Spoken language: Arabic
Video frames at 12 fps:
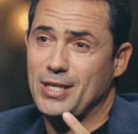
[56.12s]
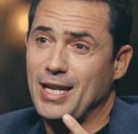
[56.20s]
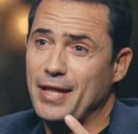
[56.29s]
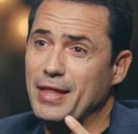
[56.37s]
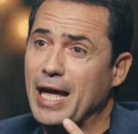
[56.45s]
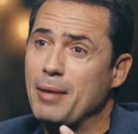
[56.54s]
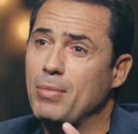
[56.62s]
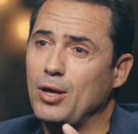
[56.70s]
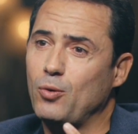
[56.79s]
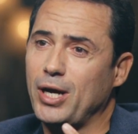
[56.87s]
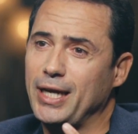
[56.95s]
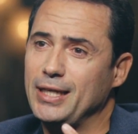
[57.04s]
اللحظة
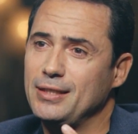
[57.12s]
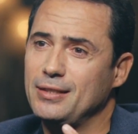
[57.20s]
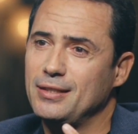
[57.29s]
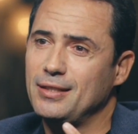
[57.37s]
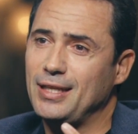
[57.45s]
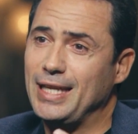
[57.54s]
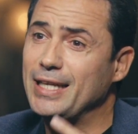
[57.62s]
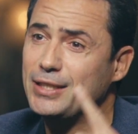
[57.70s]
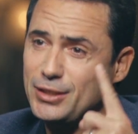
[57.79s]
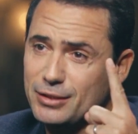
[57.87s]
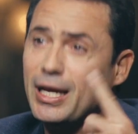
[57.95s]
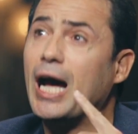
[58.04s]
همها الوحيد اللي هي
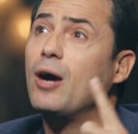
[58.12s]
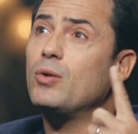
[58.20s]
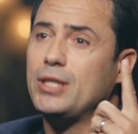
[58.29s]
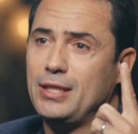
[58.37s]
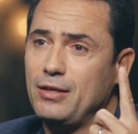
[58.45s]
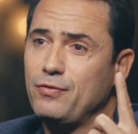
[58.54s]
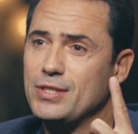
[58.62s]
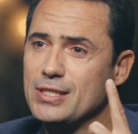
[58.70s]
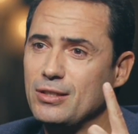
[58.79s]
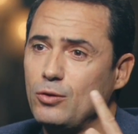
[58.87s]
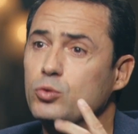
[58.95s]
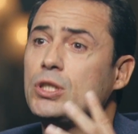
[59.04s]
تيجي تحاول
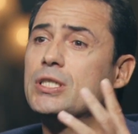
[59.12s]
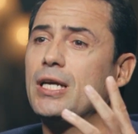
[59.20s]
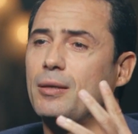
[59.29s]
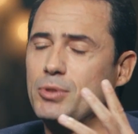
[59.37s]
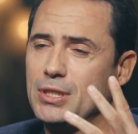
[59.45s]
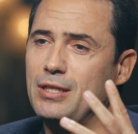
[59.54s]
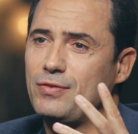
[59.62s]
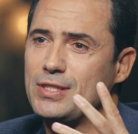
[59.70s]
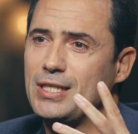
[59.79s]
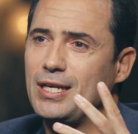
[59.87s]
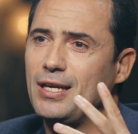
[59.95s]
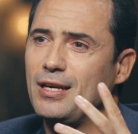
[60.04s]
تتنفس وتشهق مش
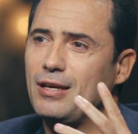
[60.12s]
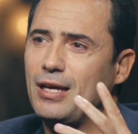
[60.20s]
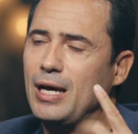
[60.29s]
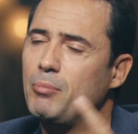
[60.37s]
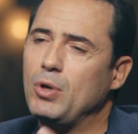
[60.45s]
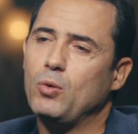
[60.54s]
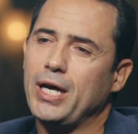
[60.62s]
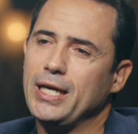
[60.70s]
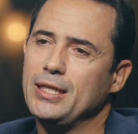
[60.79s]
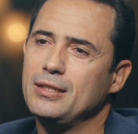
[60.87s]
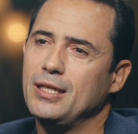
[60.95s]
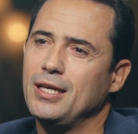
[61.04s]
تتنفس همه
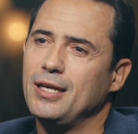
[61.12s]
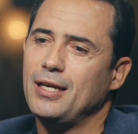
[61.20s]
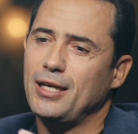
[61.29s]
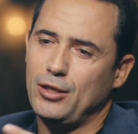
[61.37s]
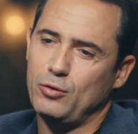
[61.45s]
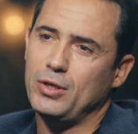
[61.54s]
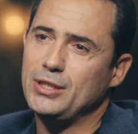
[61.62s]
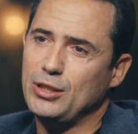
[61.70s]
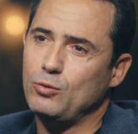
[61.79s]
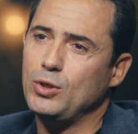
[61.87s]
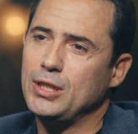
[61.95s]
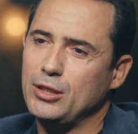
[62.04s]
الوحيد انه
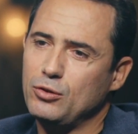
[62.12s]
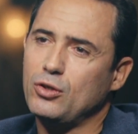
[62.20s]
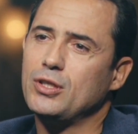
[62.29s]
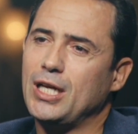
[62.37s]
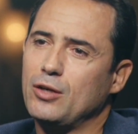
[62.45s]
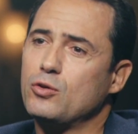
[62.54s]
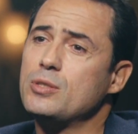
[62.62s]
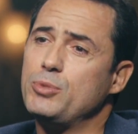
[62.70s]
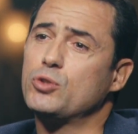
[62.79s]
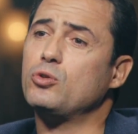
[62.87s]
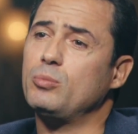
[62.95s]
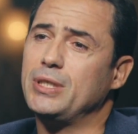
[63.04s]
انت وانت تقعد على كرسي
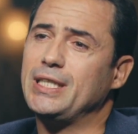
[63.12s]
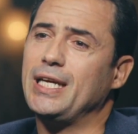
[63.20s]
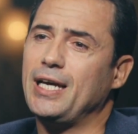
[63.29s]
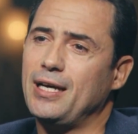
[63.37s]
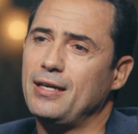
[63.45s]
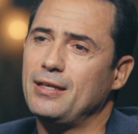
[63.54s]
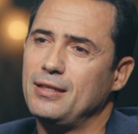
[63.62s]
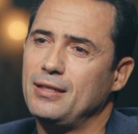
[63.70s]
مش تكون مرتاح